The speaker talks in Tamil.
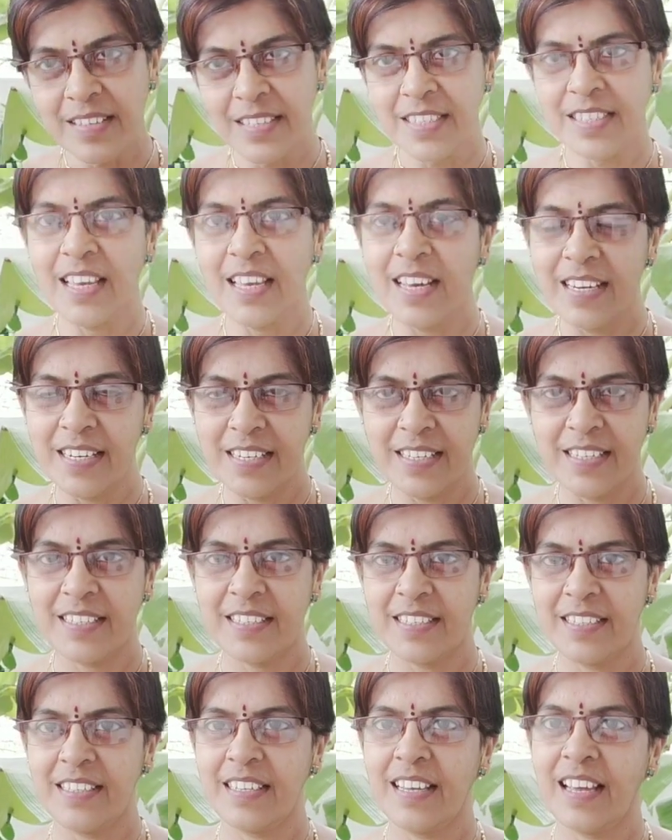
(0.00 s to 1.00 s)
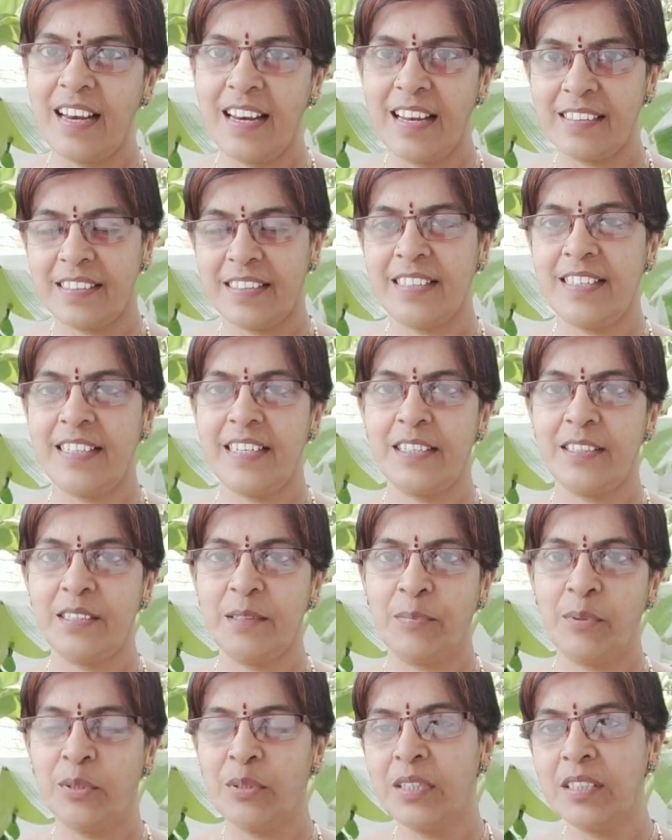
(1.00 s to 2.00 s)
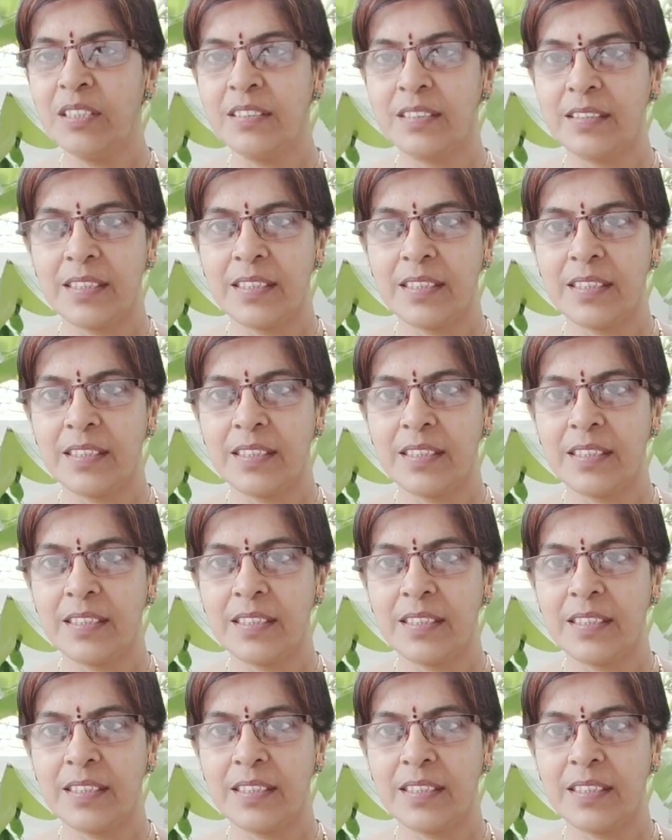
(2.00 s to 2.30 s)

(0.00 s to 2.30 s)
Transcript: சருகு எல்லாத்தையும் எடுத்து போட்டு